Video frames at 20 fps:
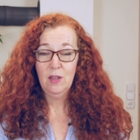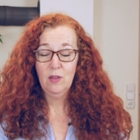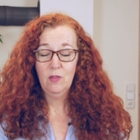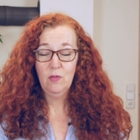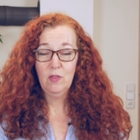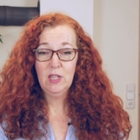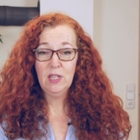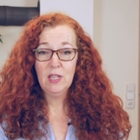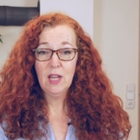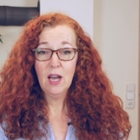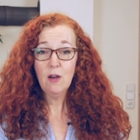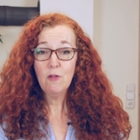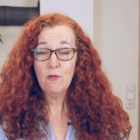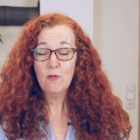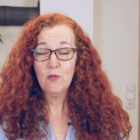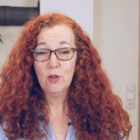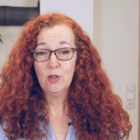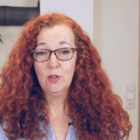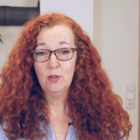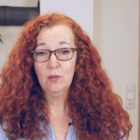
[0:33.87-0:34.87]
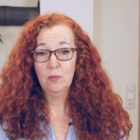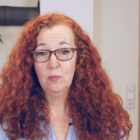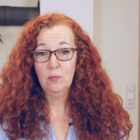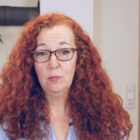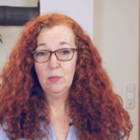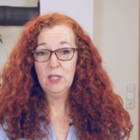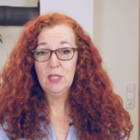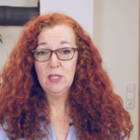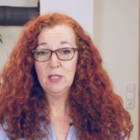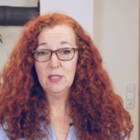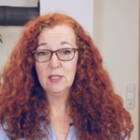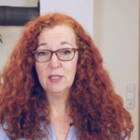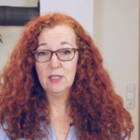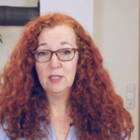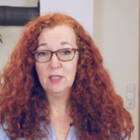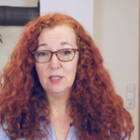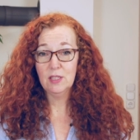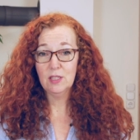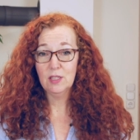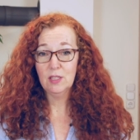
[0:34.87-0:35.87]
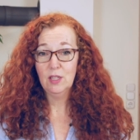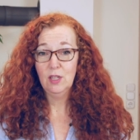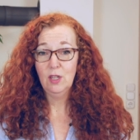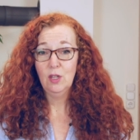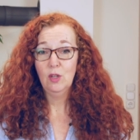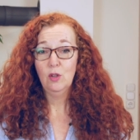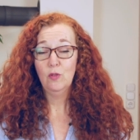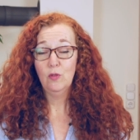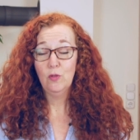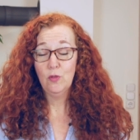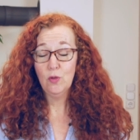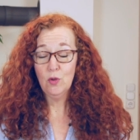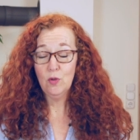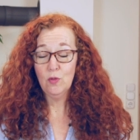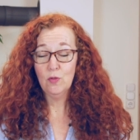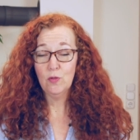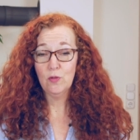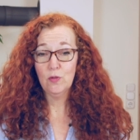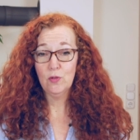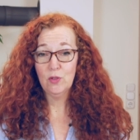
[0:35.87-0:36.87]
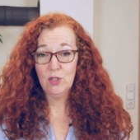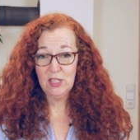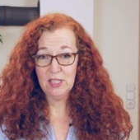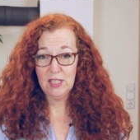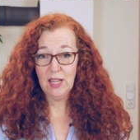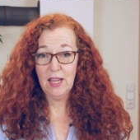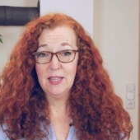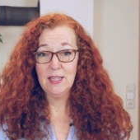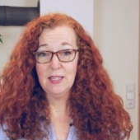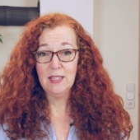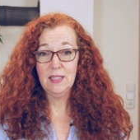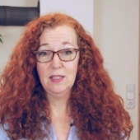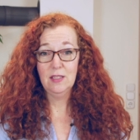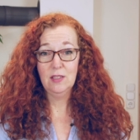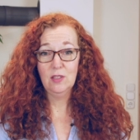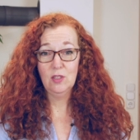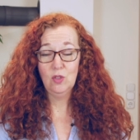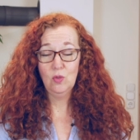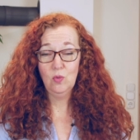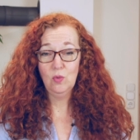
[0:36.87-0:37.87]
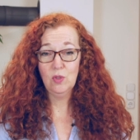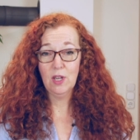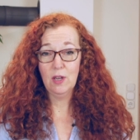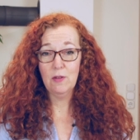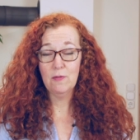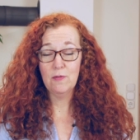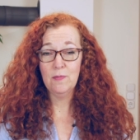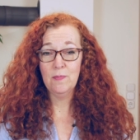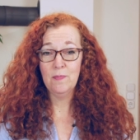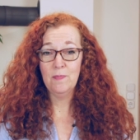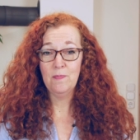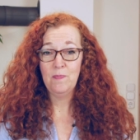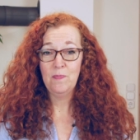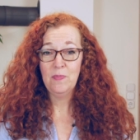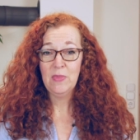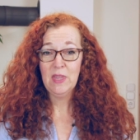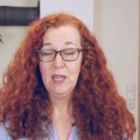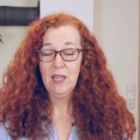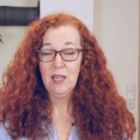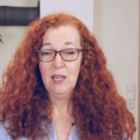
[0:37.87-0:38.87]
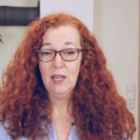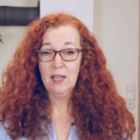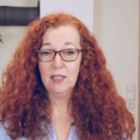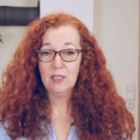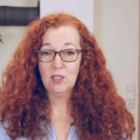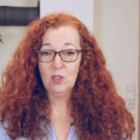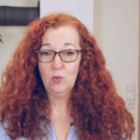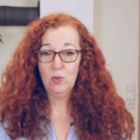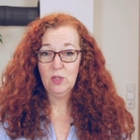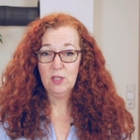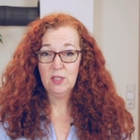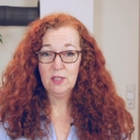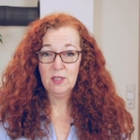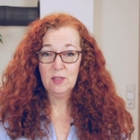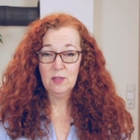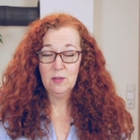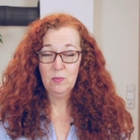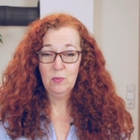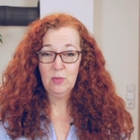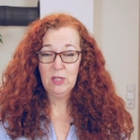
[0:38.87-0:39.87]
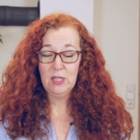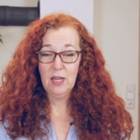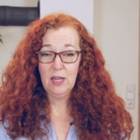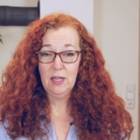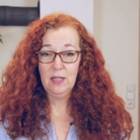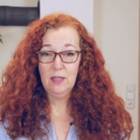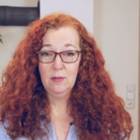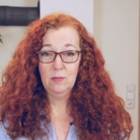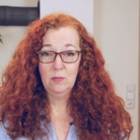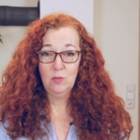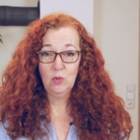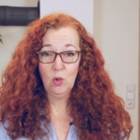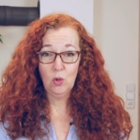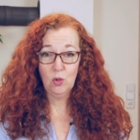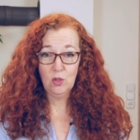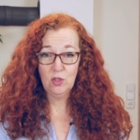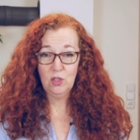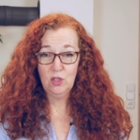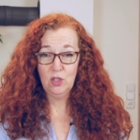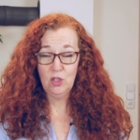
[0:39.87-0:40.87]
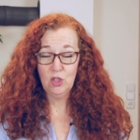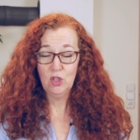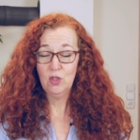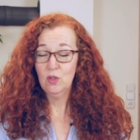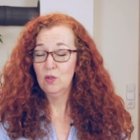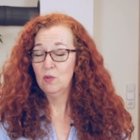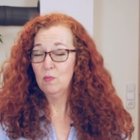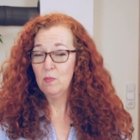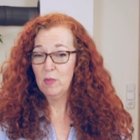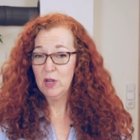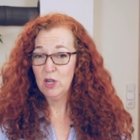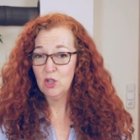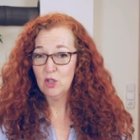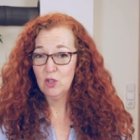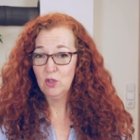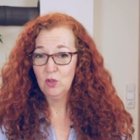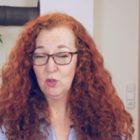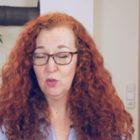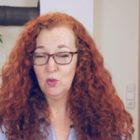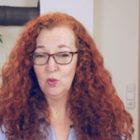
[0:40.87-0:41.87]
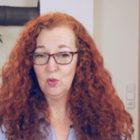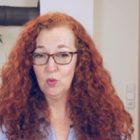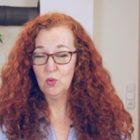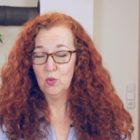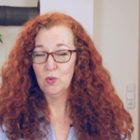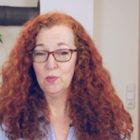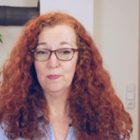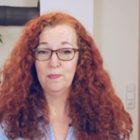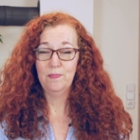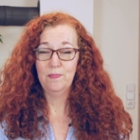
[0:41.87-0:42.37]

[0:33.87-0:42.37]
Wenn davon mindestens fünf Zeichen zutreffen, hast du es mit einem toxischen Menschen zu tun.